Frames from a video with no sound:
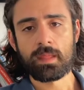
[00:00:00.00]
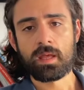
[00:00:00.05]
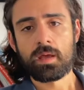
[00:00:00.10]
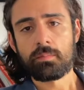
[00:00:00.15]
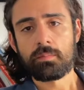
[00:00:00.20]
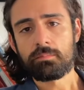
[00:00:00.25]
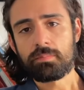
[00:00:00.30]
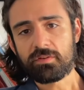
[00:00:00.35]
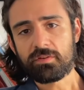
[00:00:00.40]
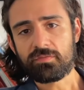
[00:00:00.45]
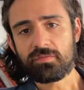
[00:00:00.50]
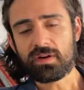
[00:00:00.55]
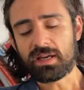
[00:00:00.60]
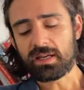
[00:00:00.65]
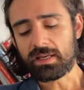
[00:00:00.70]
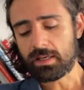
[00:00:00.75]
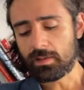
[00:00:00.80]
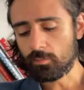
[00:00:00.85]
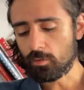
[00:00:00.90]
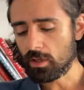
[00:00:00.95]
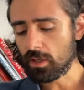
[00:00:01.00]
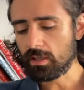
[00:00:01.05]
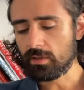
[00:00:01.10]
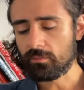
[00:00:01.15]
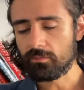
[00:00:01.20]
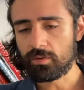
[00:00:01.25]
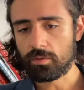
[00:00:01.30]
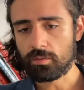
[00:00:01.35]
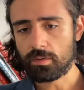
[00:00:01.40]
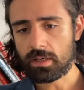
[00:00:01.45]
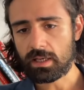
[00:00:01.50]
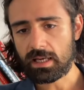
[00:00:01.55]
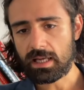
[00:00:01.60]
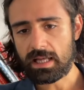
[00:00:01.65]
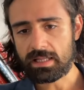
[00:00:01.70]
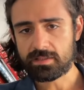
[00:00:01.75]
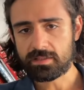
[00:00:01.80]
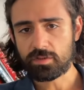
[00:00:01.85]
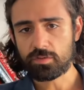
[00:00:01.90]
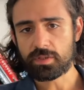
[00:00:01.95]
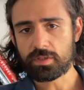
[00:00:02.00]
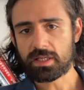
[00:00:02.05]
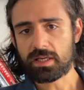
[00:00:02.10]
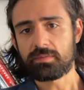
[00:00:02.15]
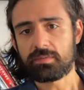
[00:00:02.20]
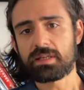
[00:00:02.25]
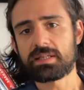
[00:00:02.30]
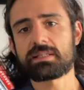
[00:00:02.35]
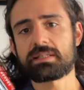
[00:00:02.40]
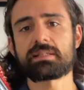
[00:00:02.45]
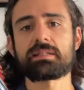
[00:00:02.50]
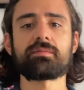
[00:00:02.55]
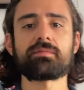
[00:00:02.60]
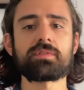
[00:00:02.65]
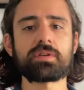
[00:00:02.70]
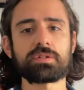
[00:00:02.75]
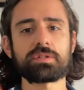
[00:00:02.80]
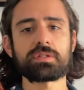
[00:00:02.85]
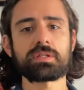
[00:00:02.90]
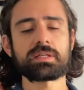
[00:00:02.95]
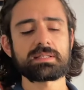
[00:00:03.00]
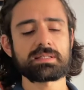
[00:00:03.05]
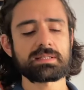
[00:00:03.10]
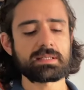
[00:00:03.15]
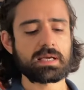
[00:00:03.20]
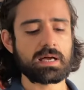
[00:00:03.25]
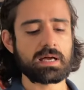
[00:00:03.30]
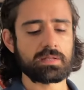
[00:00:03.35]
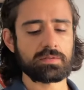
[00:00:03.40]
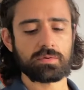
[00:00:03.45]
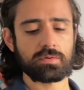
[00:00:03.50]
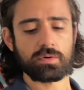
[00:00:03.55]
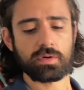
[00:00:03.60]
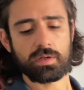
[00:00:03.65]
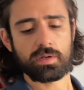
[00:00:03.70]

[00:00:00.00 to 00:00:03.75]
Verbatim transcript: Per far innamorare davvero un ragazzo, per capire se è davvero interessato,